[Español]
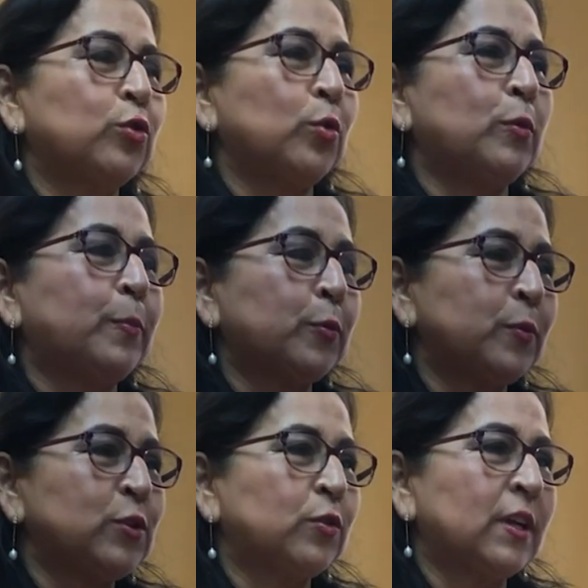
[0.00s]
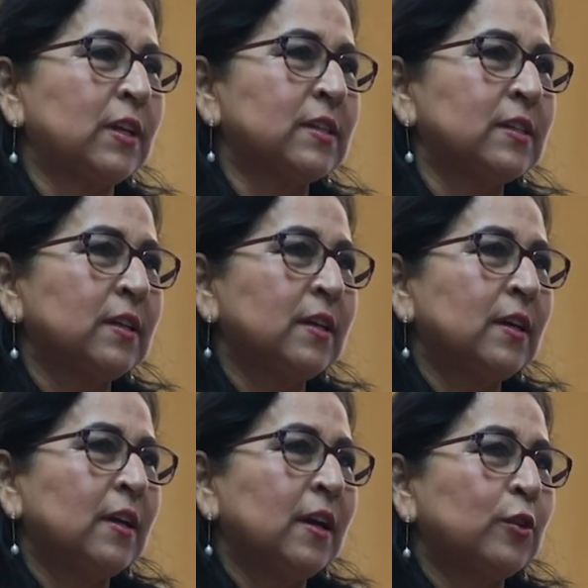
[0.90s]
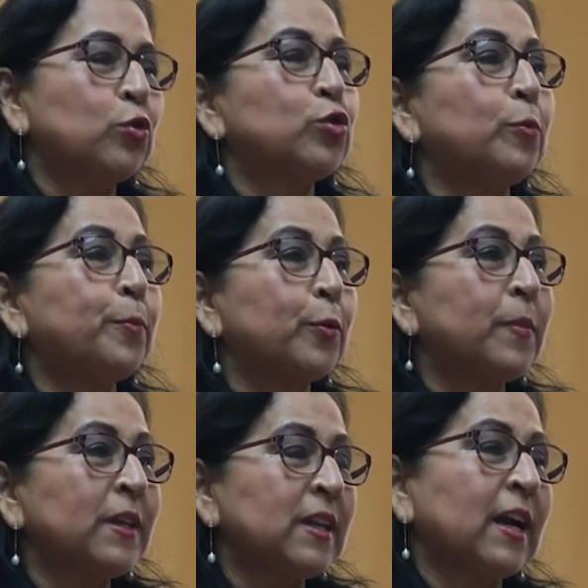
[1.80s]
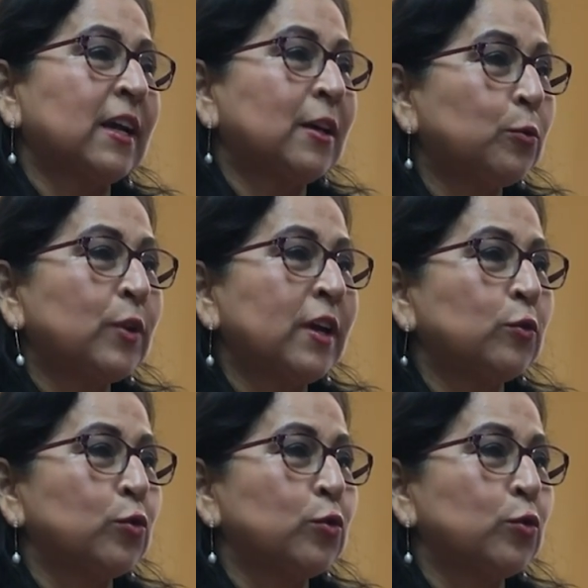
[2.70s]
de los nuevos profesionales nos compromete a cada una